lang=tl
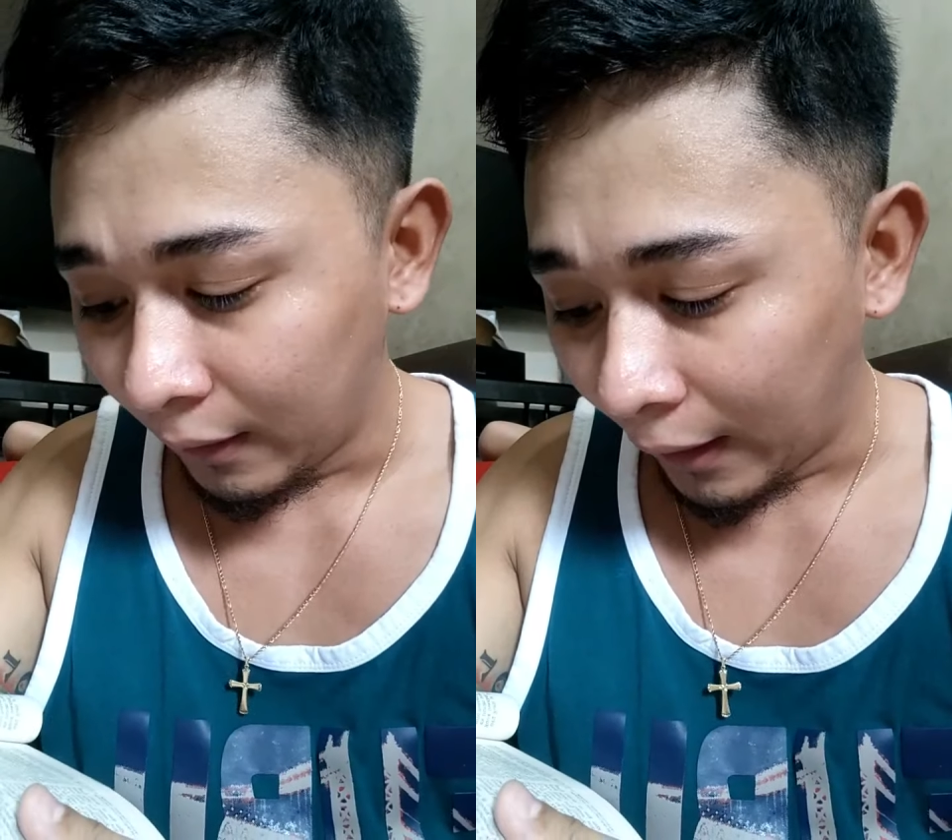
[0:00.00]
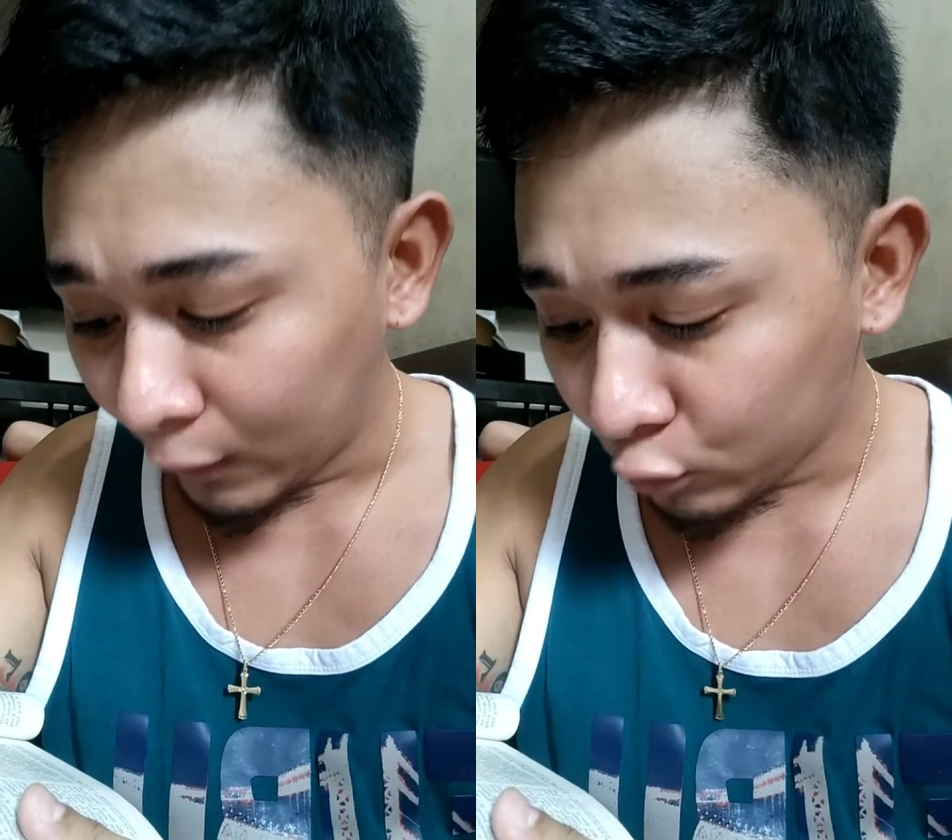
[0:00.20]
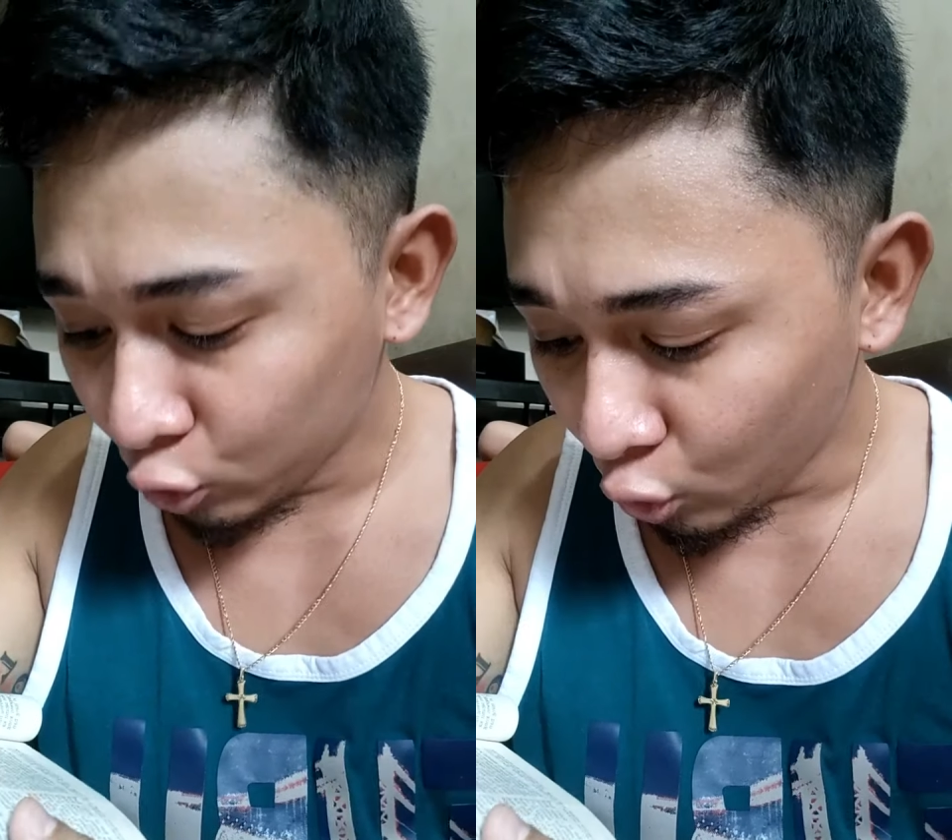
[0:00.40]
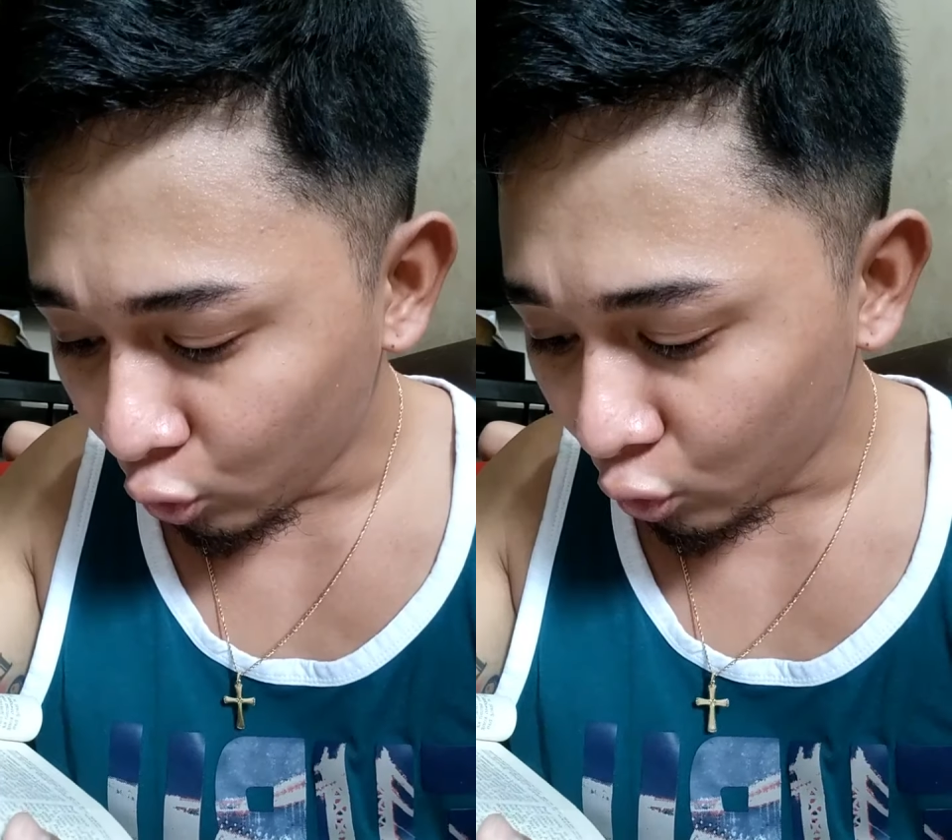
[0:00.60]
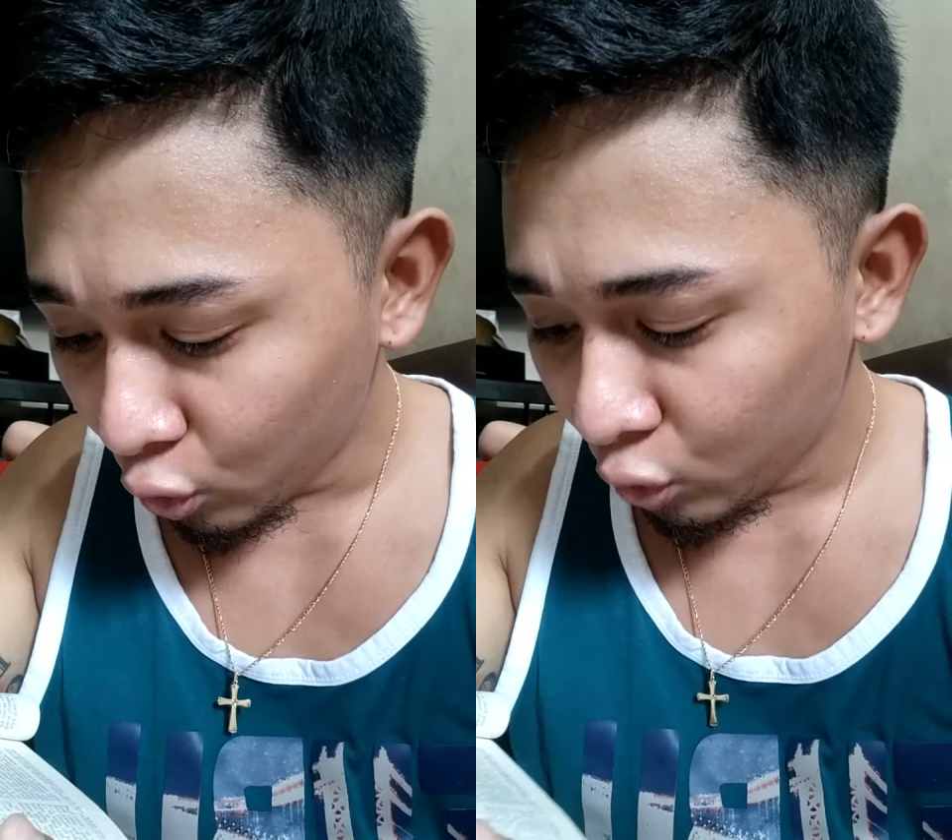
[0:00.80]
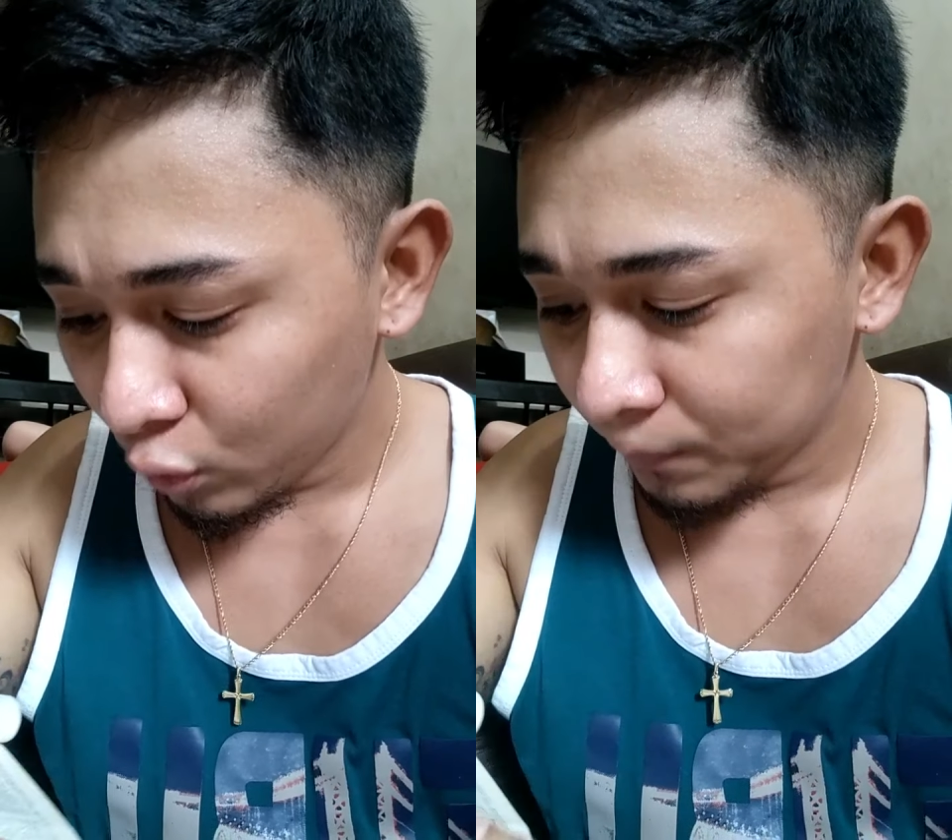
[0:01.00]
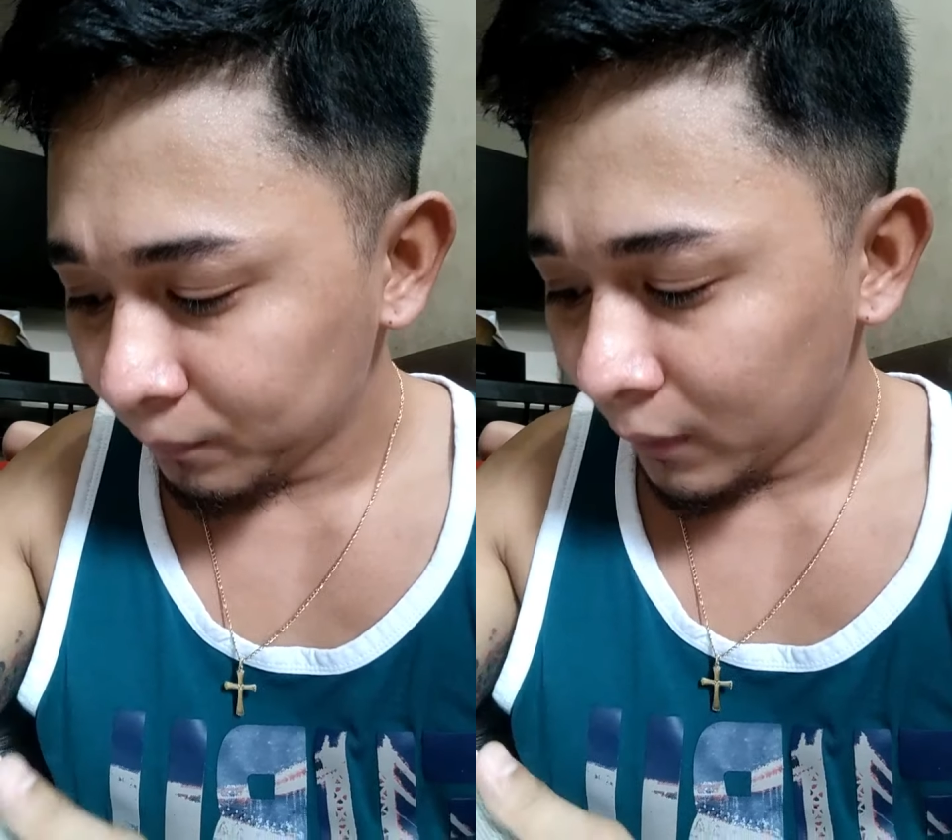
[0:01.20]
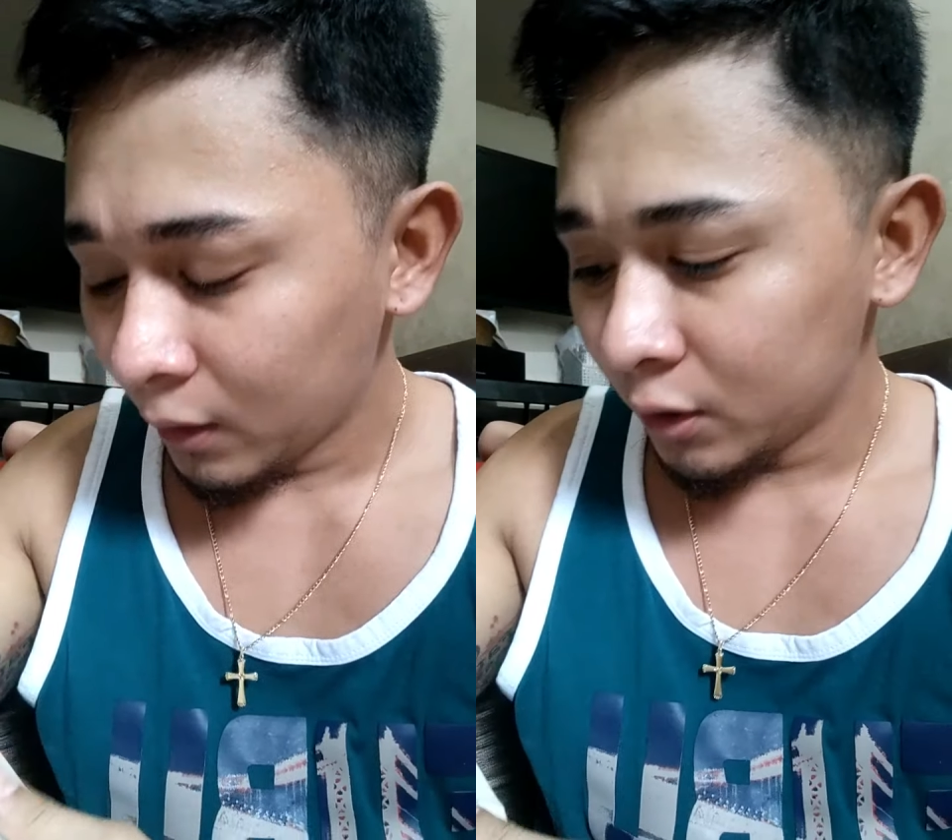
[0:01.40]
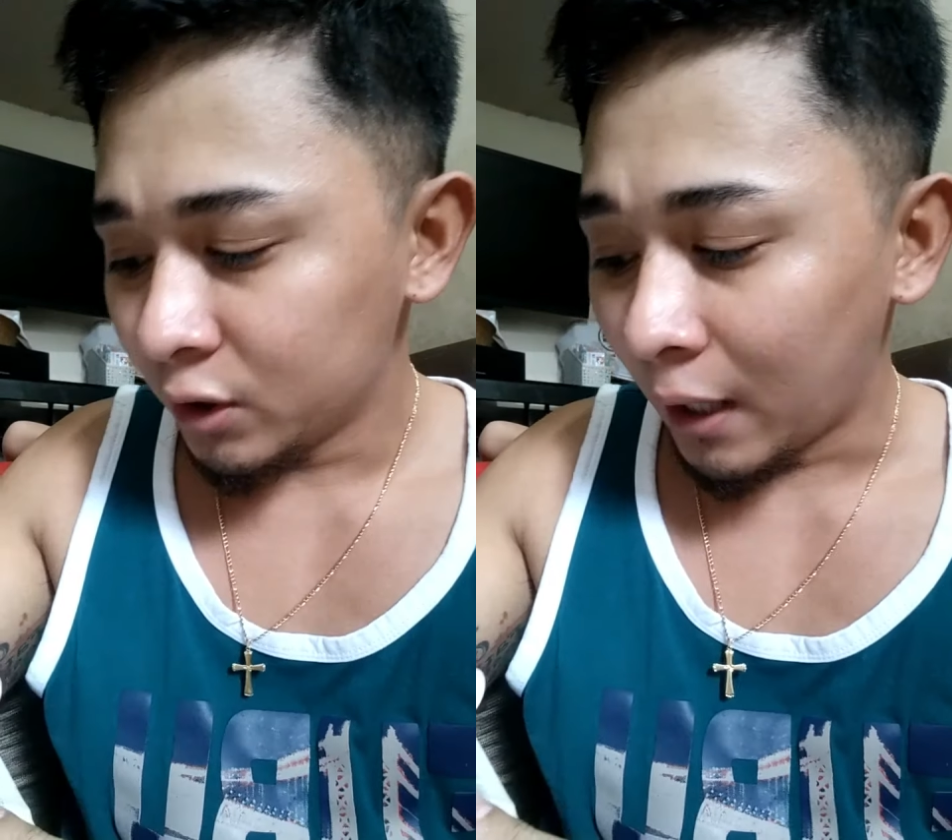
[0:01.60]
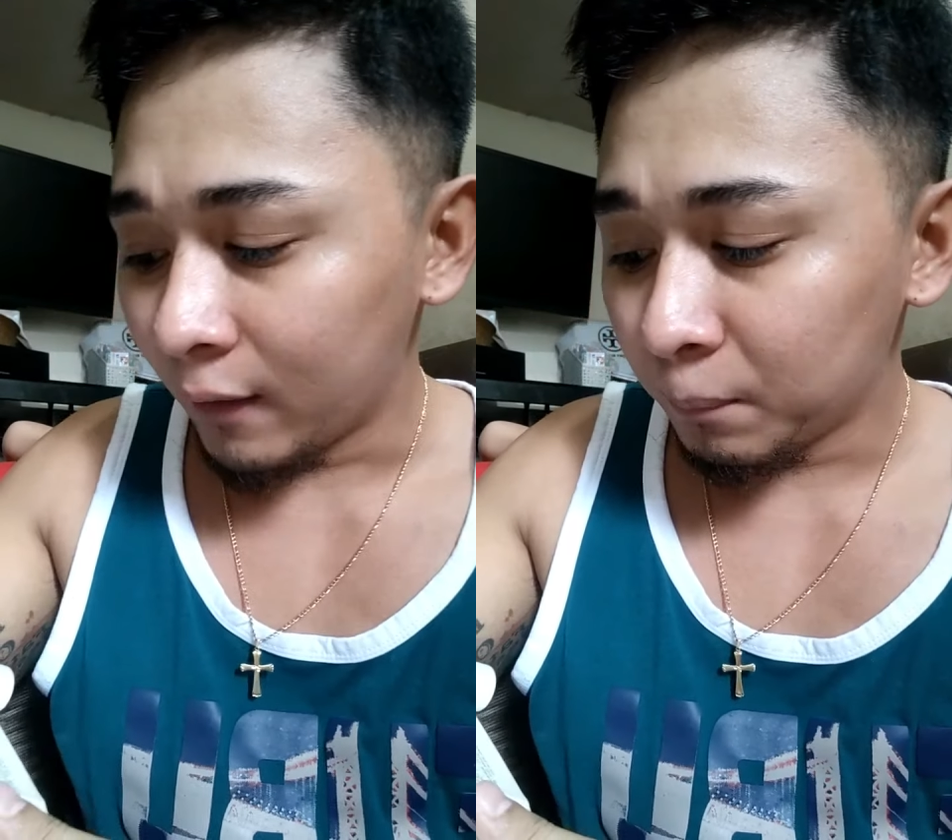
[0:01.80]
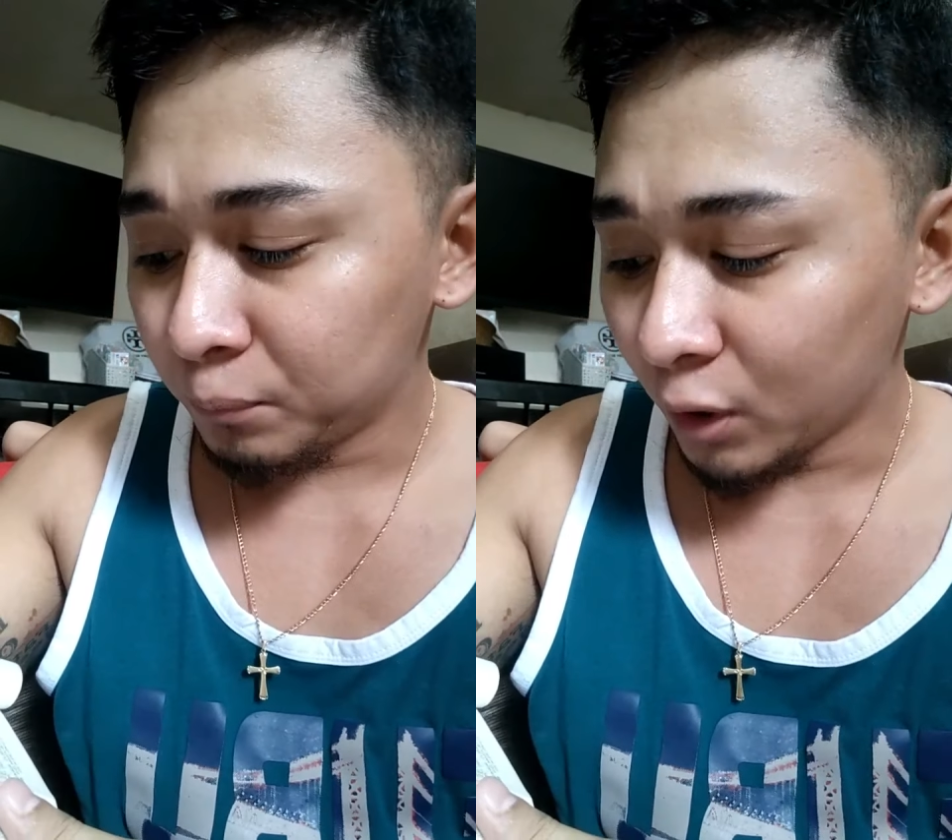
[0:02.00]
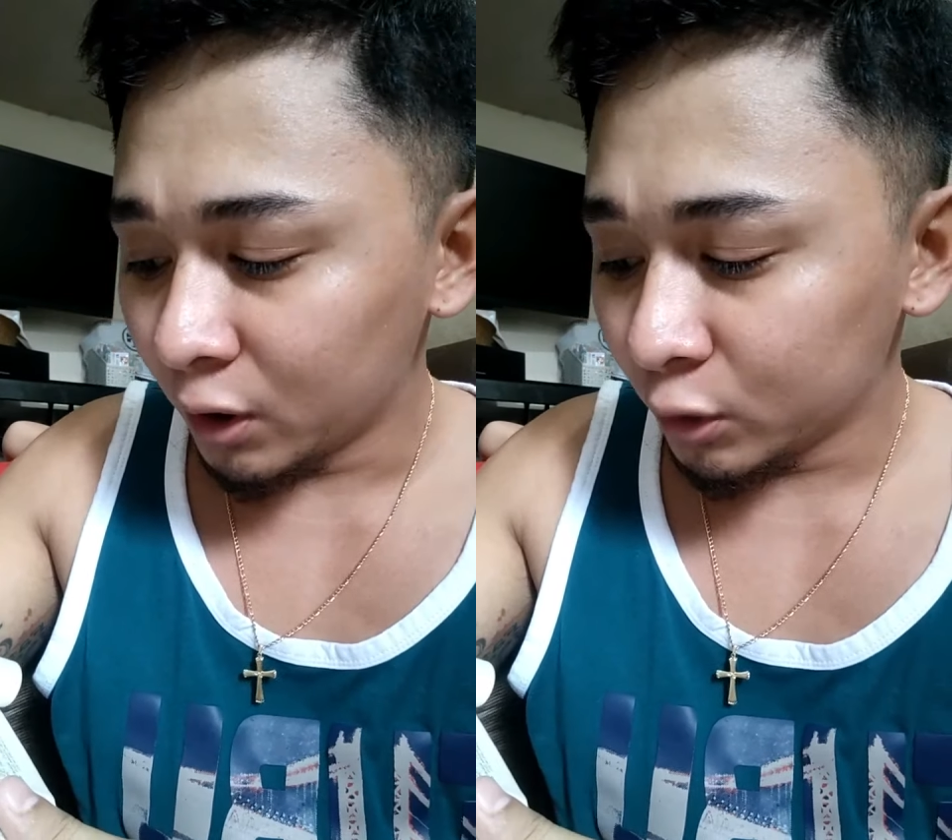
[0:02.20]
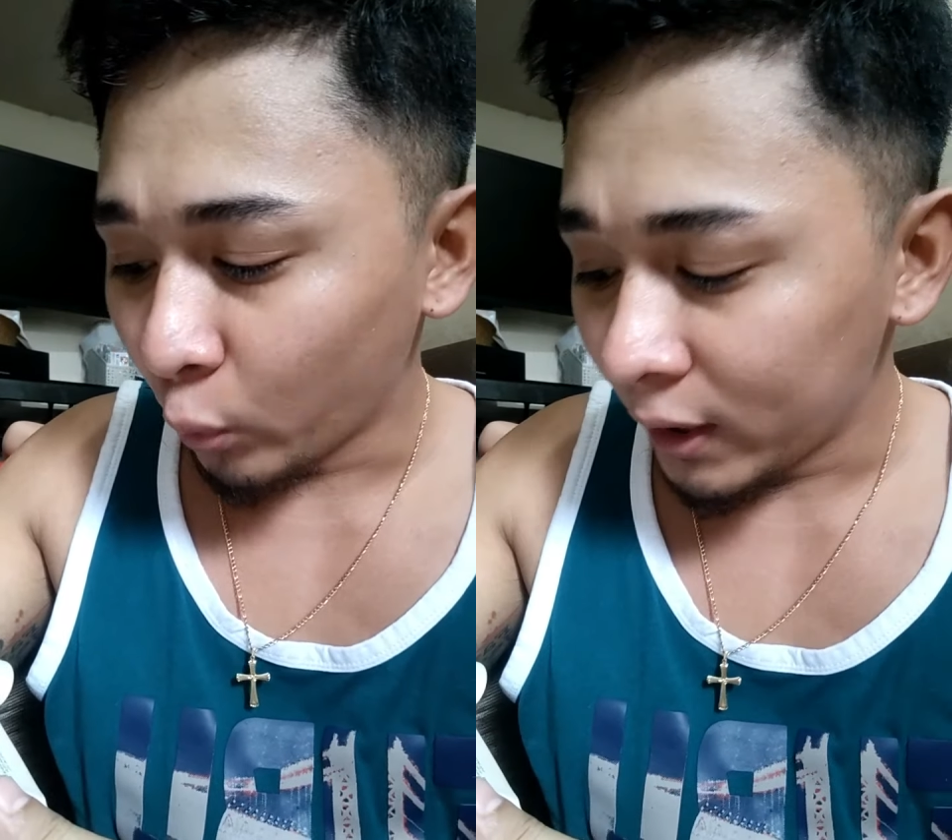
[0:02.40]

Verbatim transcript: Exodo chapter